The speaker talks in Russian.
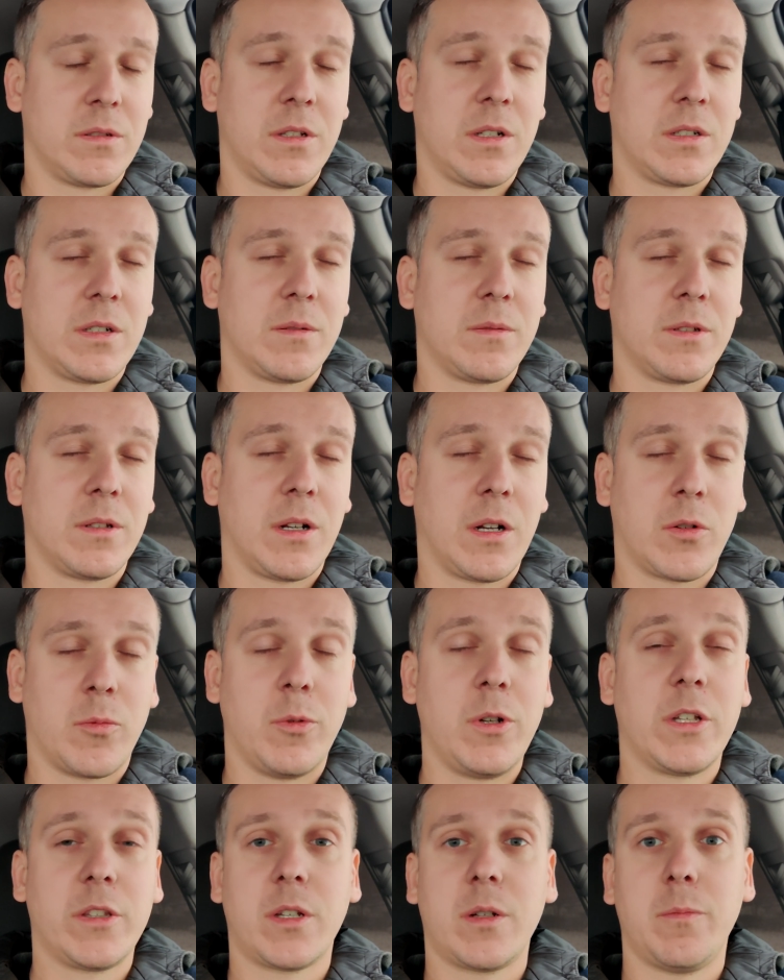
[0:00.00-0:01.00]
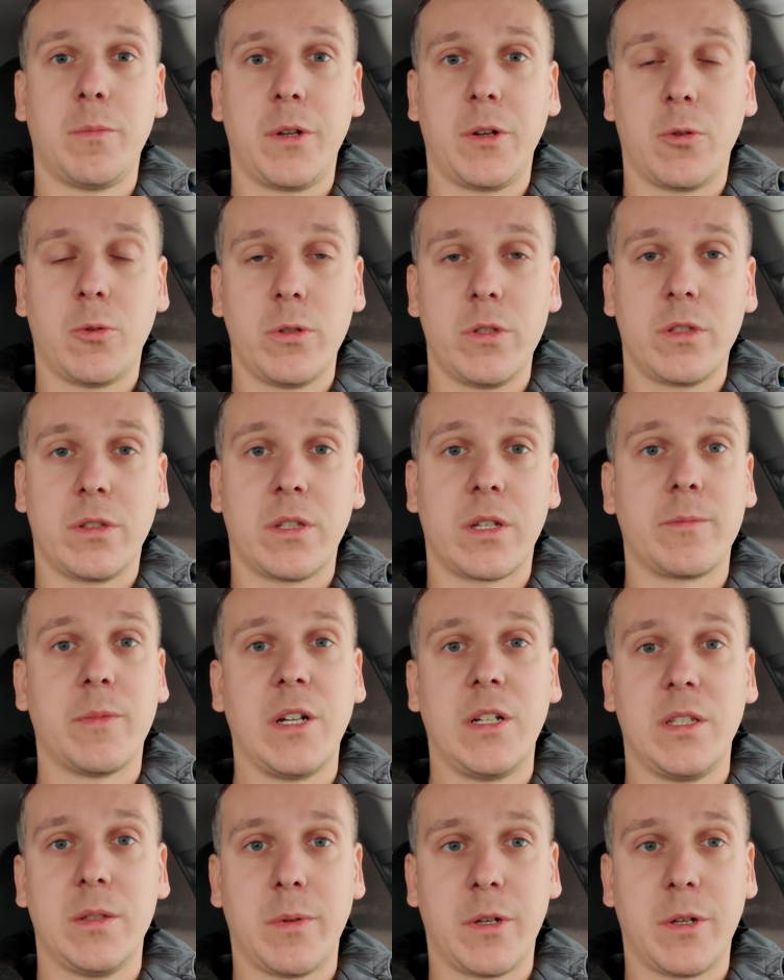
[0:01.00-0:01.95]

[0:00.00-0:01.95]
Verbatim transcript: на аккумулятор приходит нормальное